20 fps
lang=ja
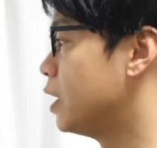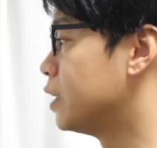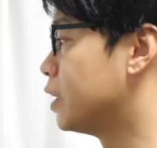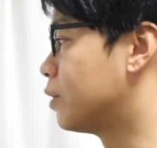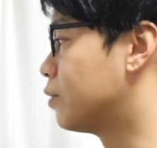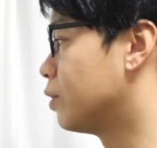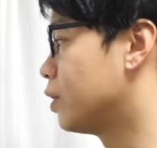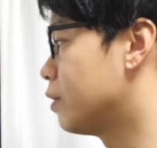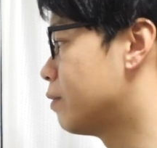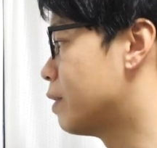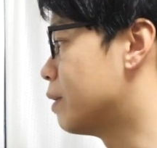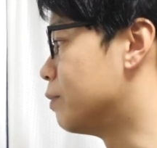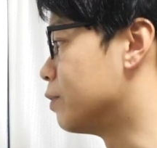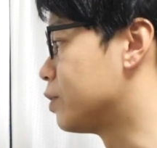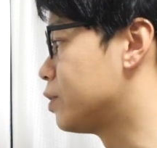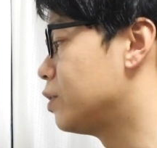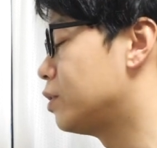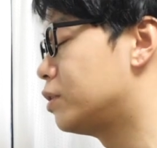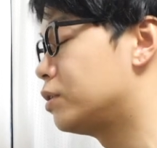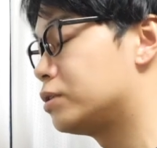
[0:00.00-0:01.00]
でこれはもう
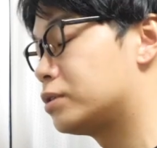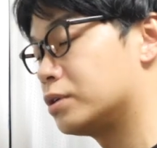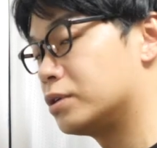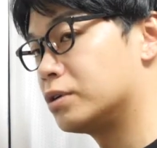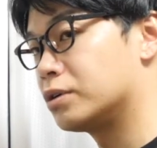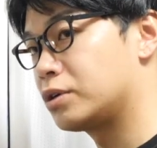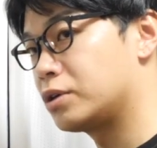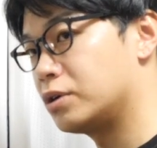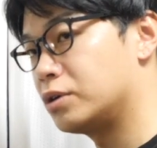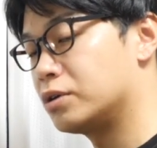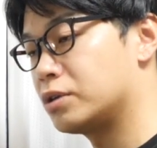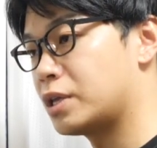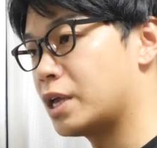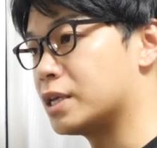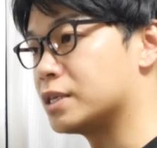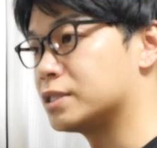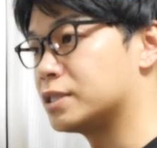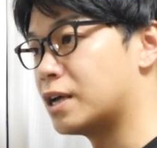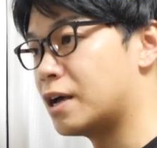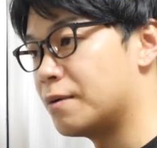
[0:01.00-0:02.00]

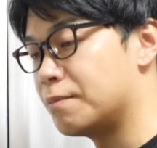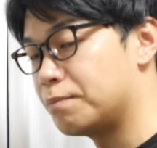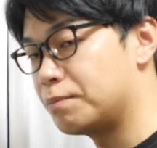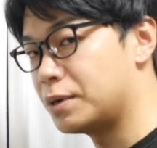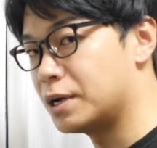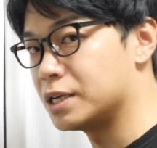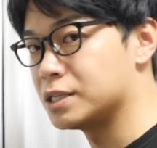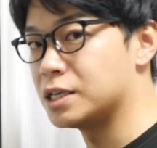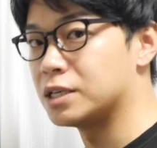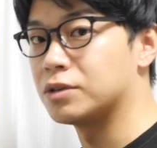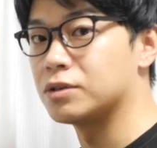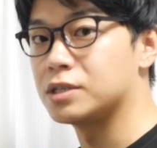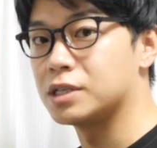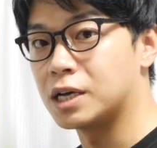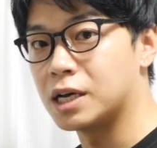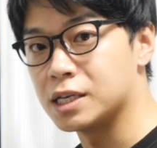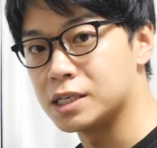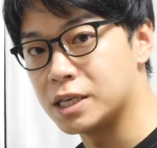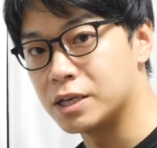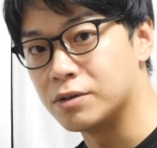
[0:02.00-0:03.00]
99.3%紫
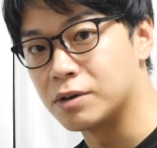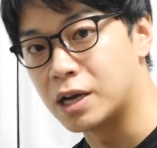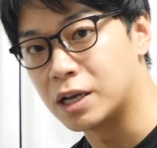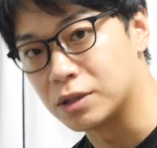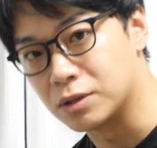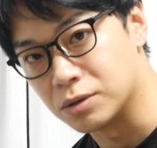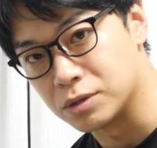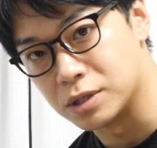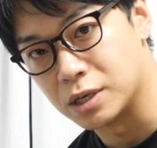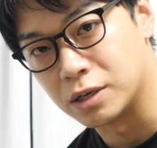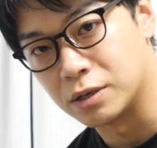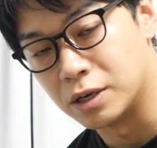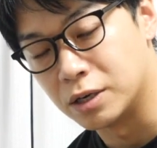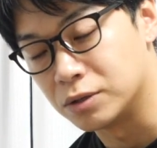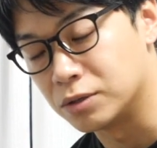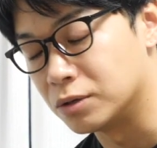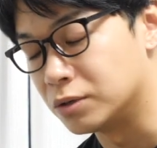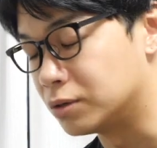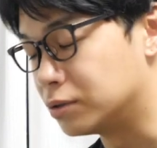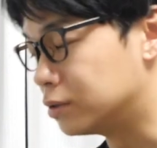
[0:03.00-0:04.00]
外線をカットしてくれる
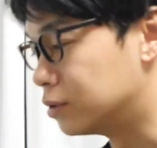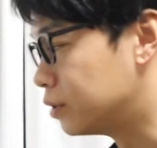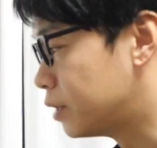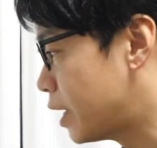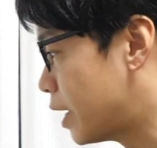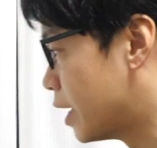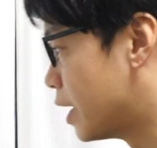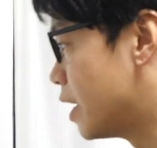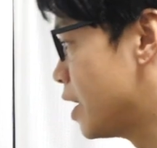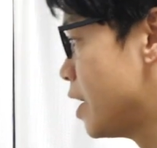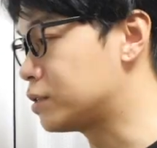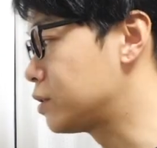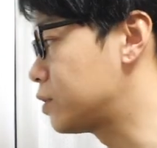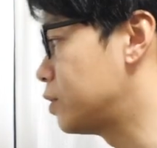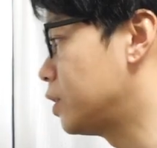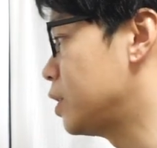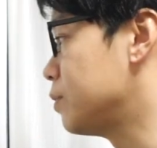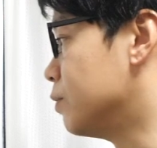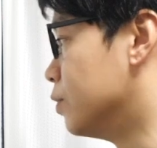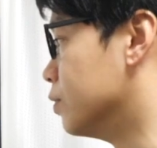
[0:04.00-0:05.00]
ということで
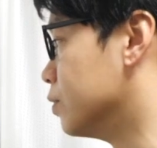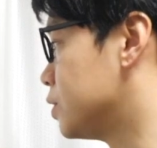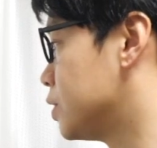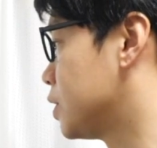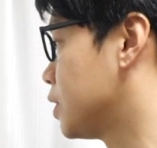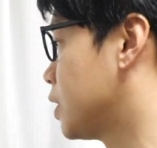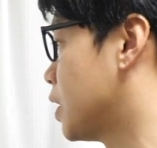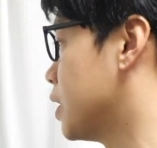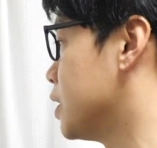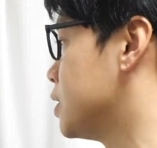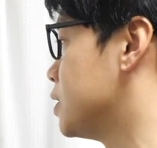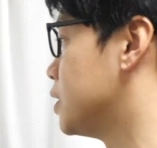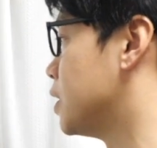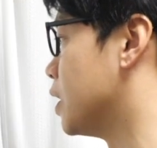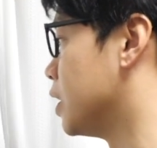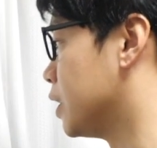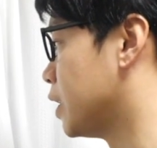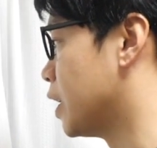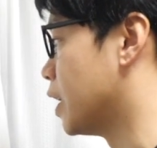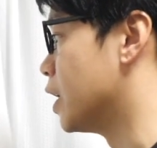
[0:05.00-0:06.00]
作りもしっかりし
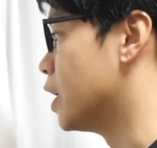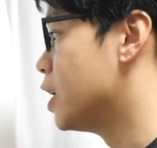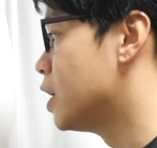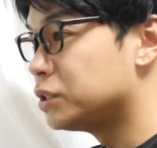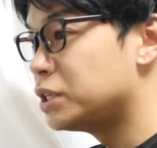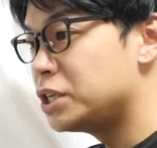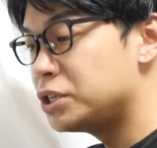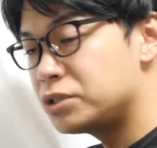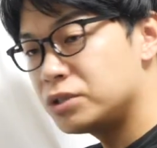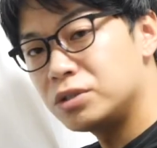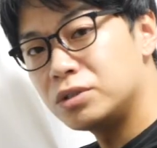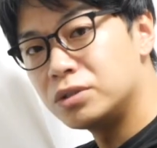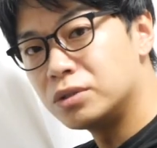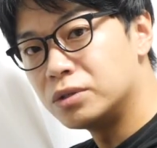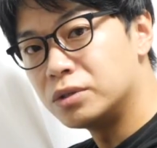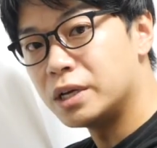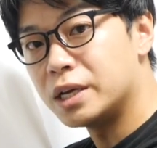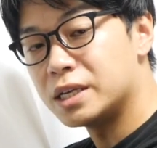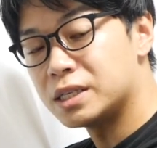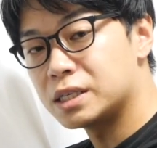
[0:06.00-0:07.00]
ていて二重
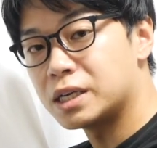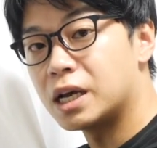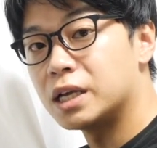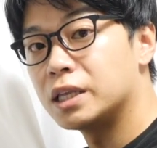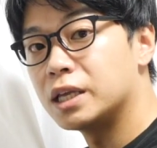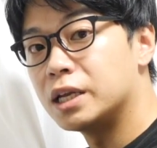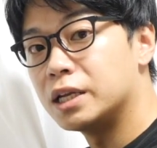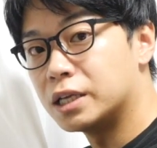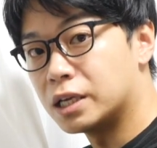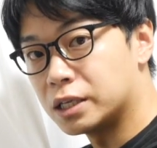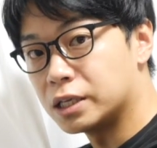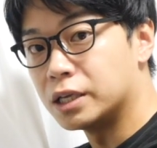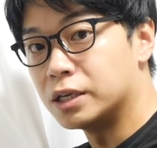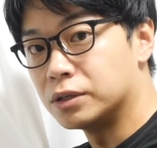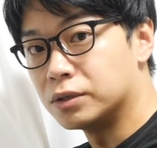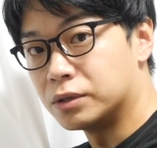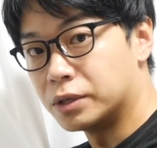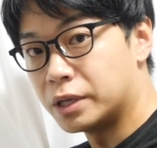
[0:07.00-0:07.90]
のレースカーテンになっているの